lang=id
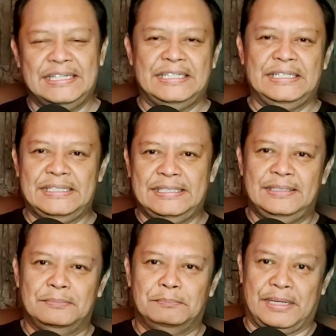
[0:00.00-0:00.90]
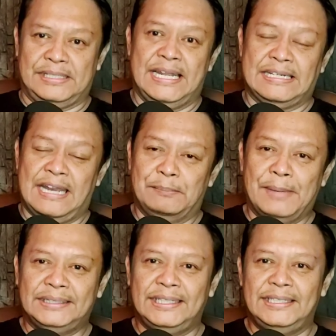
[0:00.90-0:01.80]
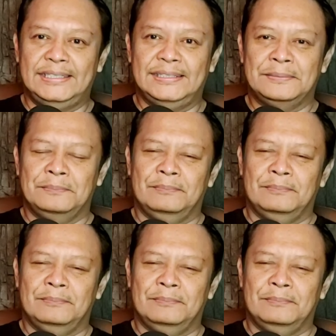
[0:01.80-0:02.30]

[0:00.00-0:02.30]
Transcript: di perjalanan batin,